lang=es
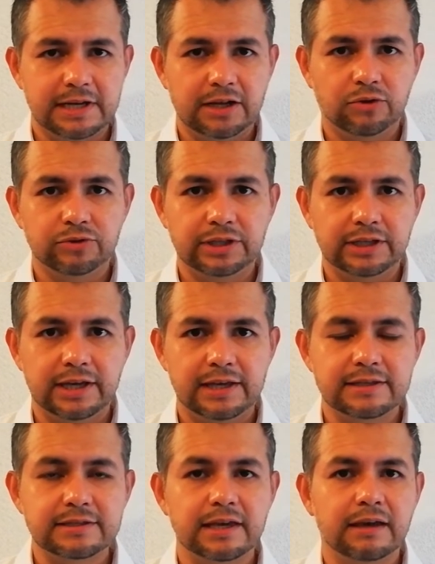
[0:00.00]
de la
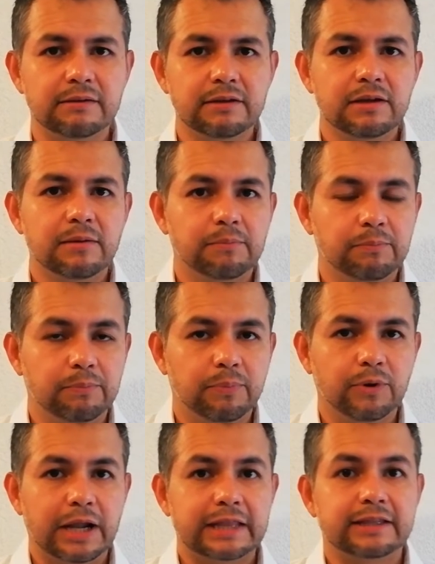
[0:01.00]
contingencia
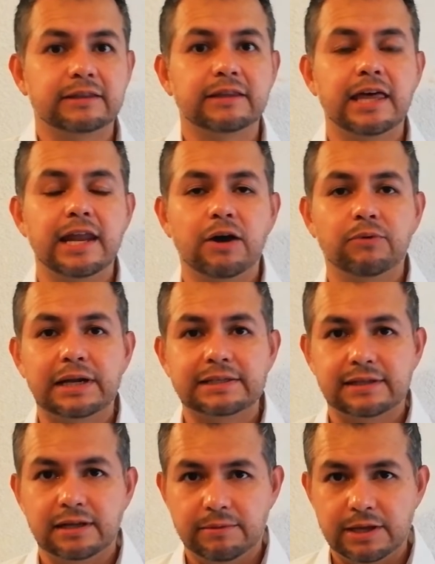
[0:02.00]
por atender a una
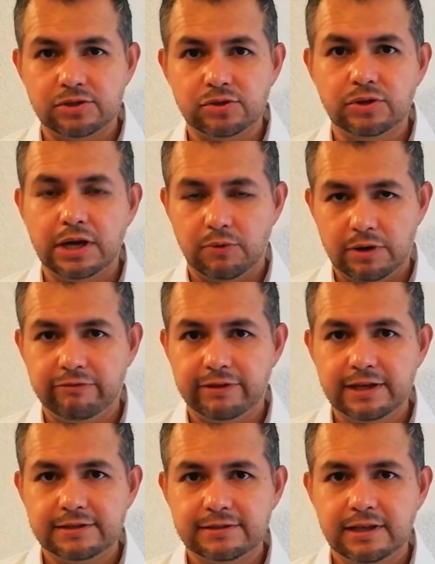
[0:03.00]
celebración, a una
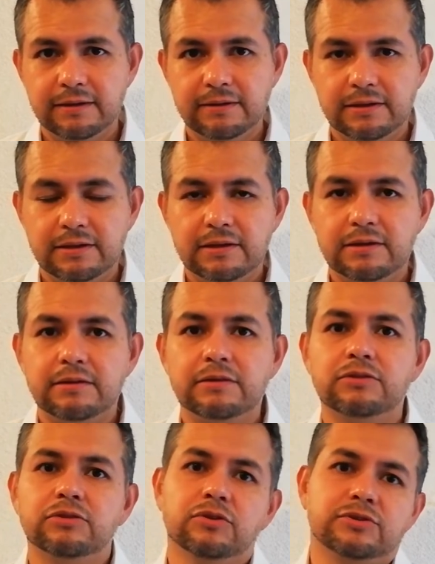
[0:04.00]
fiesta,
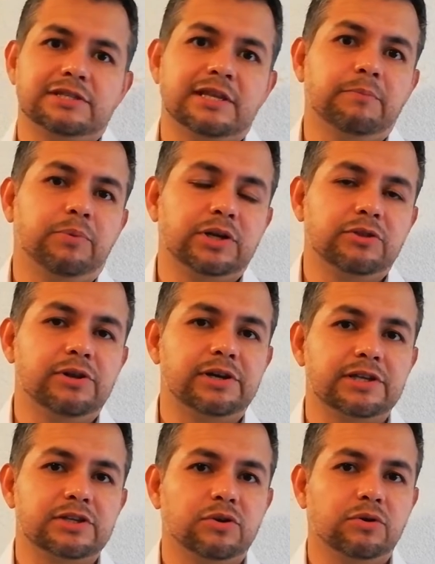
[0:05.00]
nos están poniendo en
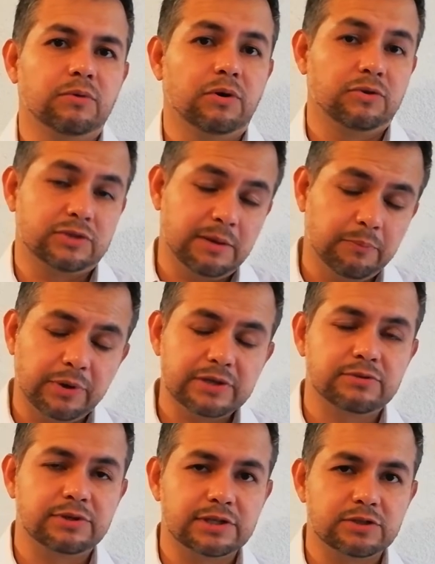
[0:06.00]
riesgo o nos han
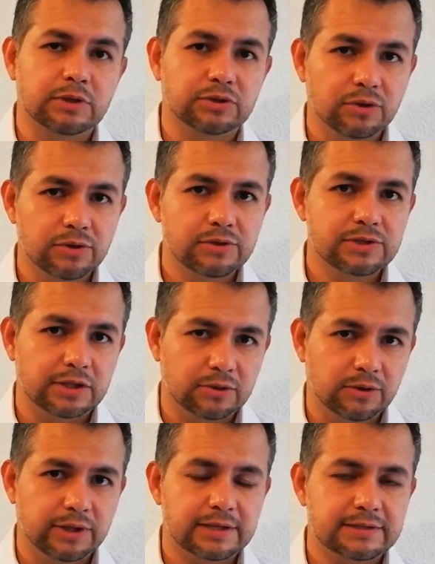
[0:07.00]
puesto en riesgo a todos y a
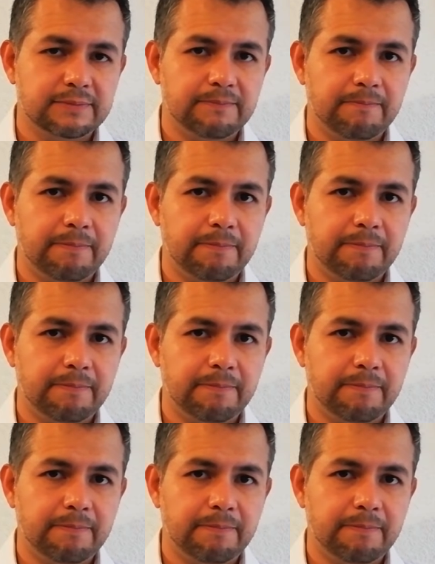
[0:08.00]
todas.